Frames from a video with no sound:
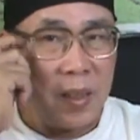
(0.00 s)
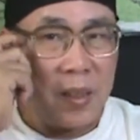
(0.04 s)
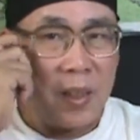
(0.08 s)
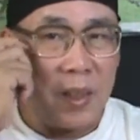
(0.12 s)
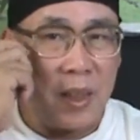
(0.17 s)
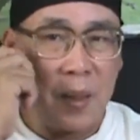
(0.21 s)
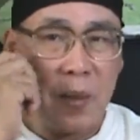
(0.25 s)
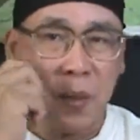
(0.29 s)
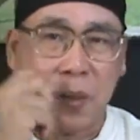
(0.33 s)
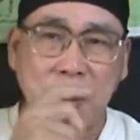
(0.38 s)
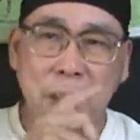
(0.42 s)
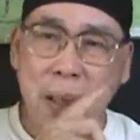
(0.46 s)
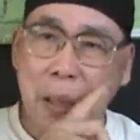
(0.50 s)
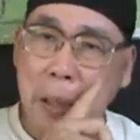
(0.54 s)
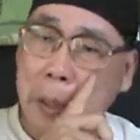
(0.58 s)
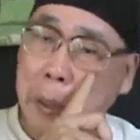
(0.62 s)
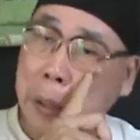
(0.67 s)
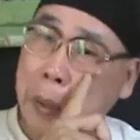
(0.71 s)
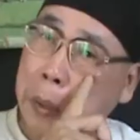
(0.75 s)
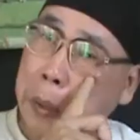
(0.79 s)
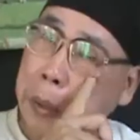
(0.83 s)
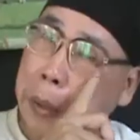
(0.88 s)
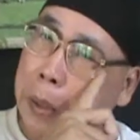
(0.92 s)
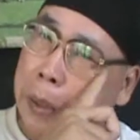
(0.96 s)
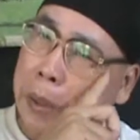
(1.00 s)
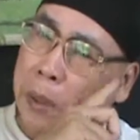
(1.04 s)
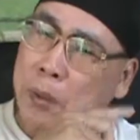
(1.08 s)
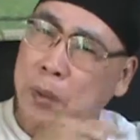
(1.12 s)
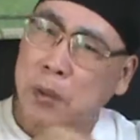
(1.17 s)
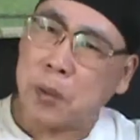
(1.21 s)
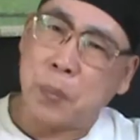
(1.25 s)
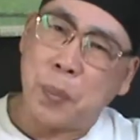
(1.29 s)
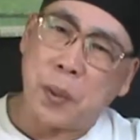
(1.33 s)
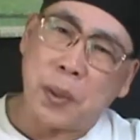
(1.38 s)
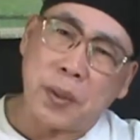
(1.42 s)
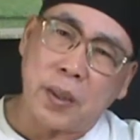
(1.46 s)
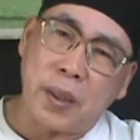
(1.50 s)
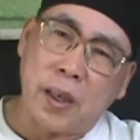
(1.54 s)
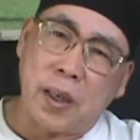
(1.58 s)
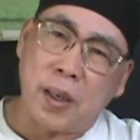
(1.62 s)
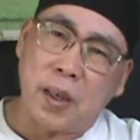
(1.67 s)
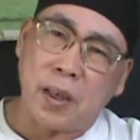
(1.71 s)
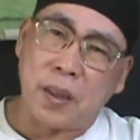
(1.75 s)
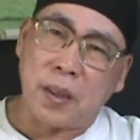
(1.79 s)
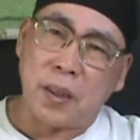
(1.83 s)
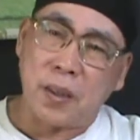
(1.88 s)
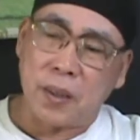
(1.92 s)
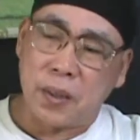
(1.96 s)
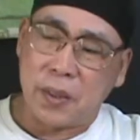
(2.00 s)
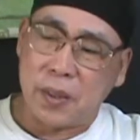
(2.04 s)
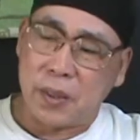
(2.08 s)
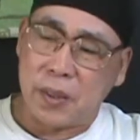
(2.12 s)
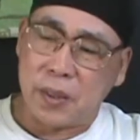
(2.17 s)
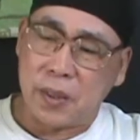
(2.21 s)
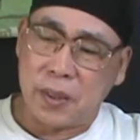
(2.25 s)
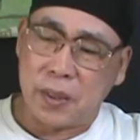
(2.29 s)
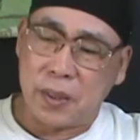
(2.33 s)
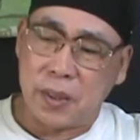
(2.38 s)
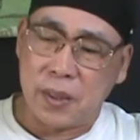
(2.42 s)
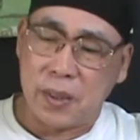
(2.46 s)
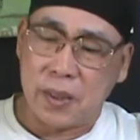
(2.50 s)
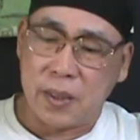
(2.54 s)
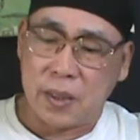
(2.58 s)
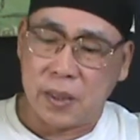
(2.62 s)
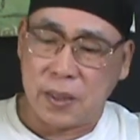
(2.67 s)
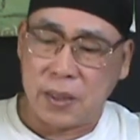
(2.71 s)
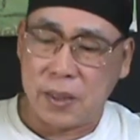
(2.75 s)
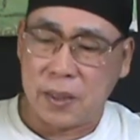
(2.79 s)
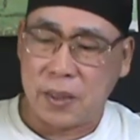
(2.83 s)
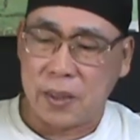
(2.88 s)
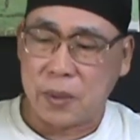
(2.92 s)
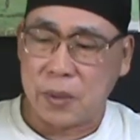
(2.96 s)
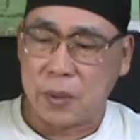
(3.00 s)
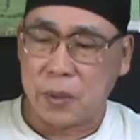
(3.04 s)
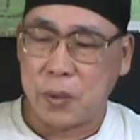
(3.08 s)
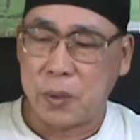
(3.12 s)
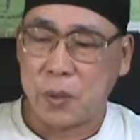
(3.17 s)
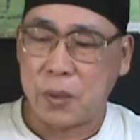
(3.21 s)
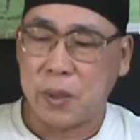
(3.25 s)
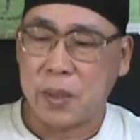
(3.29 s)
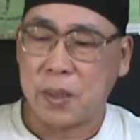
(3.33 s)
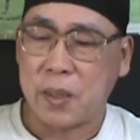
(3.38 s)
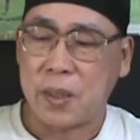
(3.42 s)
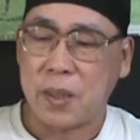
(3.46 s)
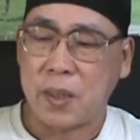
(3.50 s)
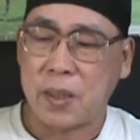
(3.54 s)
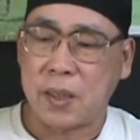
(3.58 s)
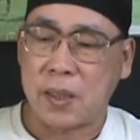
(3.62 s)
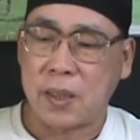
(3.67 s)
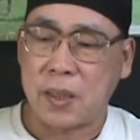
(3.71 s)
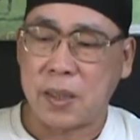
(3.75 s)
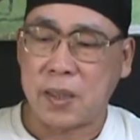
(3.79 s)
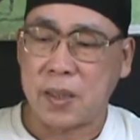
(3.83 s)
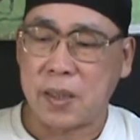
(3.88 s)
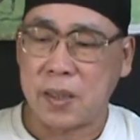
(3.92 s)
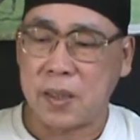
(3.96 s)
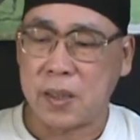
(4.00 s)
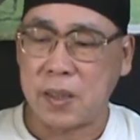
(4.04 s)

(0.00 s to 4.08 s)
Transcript: 那我刚好刚好我是碰到一一个一个有趣的一个